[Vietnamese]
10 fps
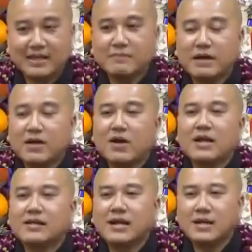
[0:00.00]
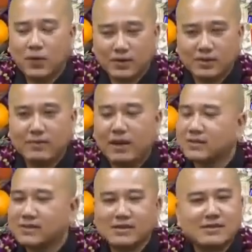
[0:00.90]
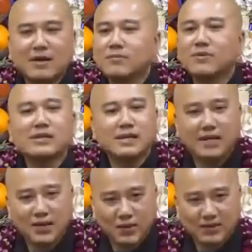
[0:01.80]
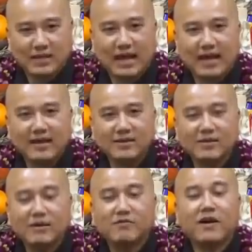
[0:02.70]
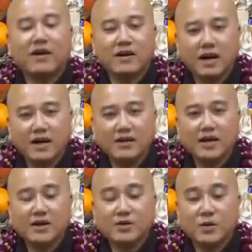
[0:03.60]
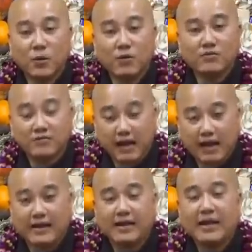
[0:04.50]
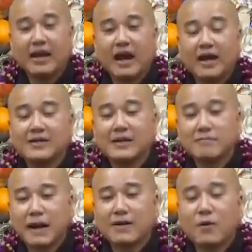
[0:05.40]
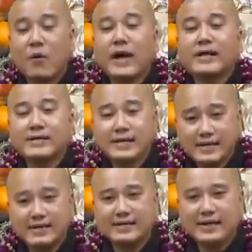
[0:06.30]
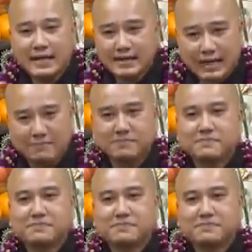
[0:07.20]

Nhưng mà nói là giới luật, nhưng mà thật sự không có gì giới luật cả. Phần lớn là nó thuộc về ở cái mặt oai nghi, nét đẹp.